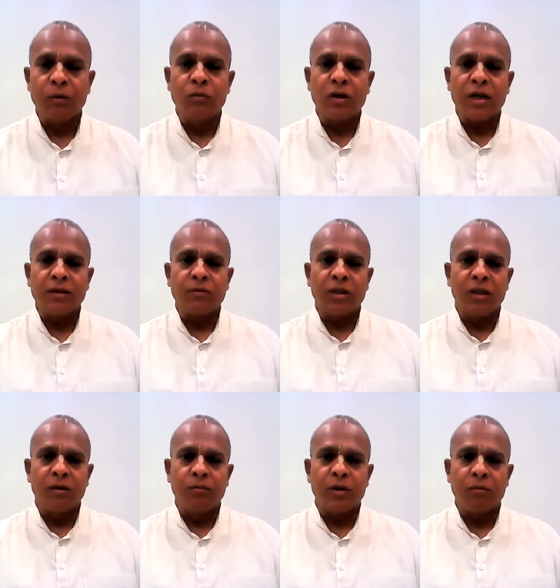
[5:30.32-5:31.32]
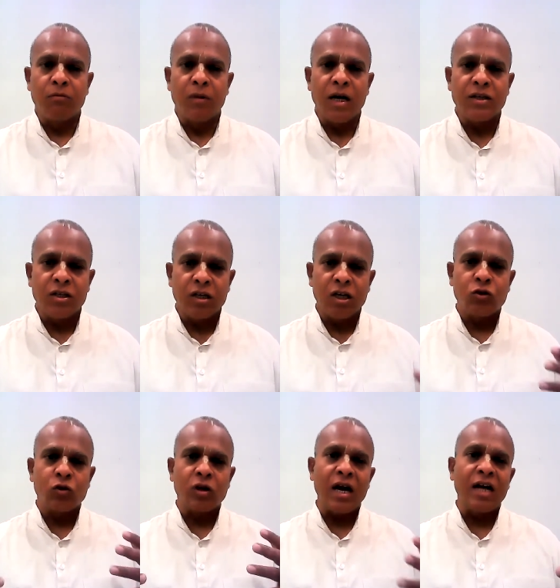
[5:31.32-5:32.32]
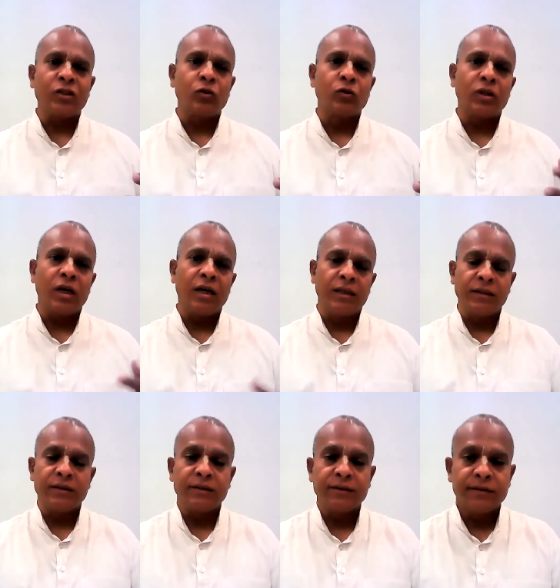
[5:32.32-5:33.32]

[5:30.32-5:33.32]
ब्रह्म रात मतलब ब्रह्मा जी का जो रात होता है